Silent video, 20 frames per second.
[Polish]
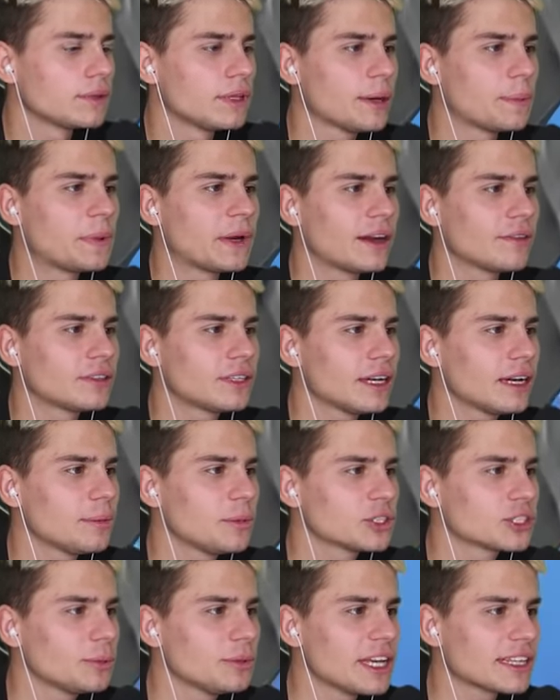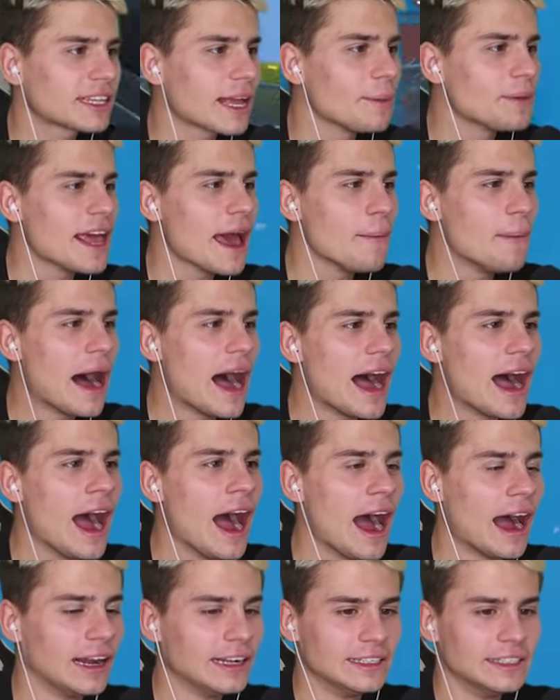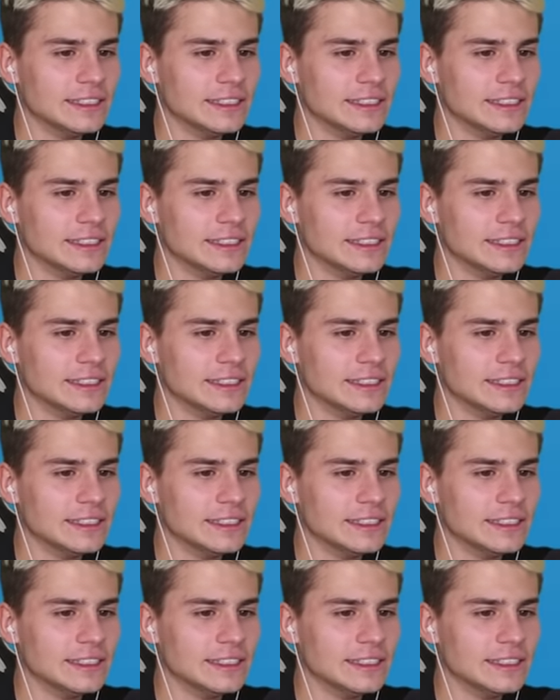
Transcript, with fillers: Naprawdę? A może mnie tam nie ma!